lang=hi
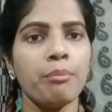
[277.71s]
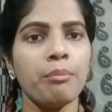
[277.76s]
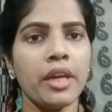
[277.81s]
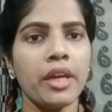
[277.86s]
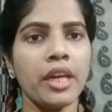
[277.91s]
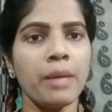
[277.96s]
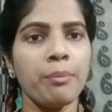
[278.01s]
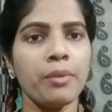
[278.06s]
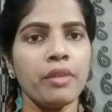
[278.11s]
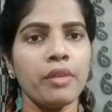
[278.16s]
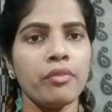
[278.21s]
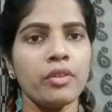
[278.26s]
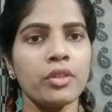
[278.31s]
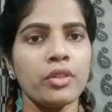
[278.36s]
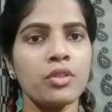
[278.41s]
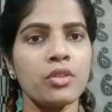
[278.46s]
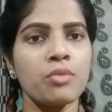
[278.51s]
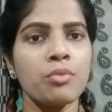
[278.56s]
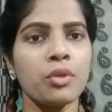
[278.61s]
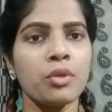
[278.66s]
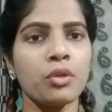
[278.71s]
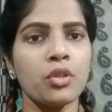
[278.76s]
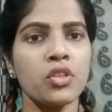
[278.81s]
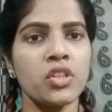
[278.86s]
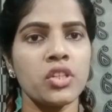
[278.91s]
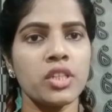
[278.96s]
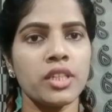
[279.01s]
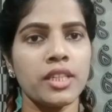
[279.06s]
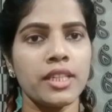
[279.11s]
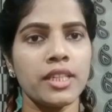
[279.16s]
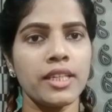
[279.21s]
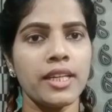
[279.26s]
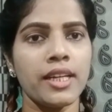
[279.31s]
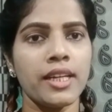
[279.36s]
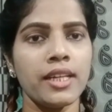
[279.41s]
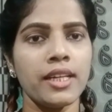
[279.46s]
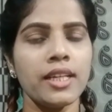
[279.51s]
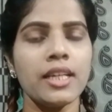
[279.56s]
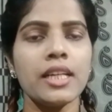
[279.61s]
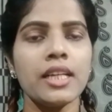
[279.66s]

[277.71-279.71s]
मैंने अपने वीडियोस में कोशिश की है